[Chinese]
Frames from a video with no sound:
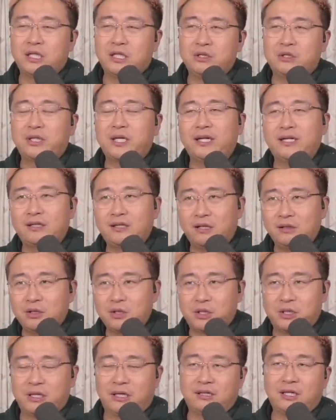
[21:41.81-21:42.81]
你去看他当
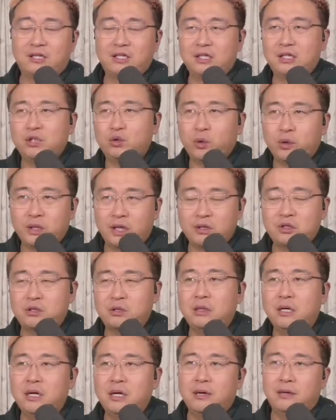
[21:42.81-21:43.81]
时啊，他其实对于当
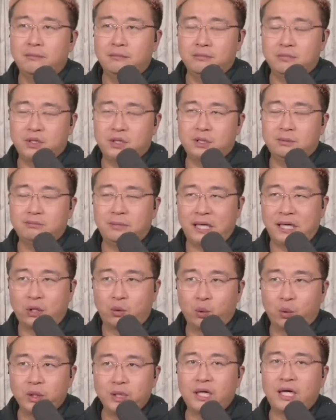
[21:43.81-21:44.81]
时嗯美
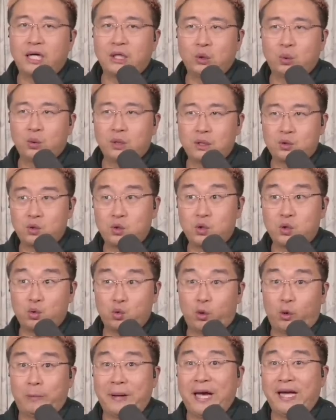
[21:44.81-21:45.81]
国的很多的
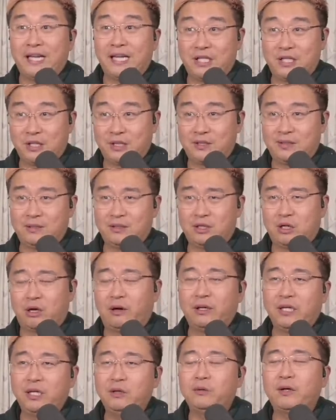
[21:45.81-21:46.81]
左派的这个思
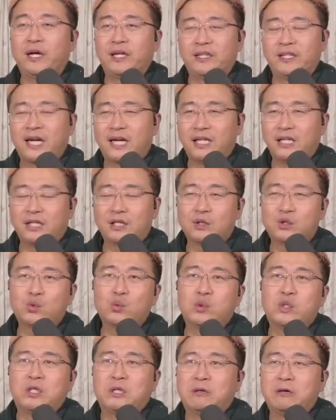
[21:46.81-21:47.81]
潮也有很大的一个
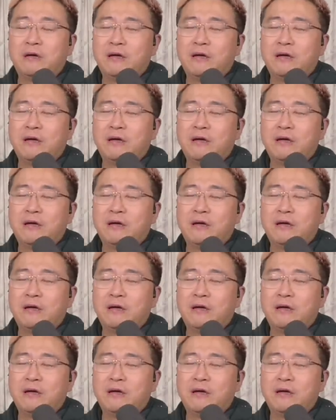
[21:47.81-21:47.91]
促进，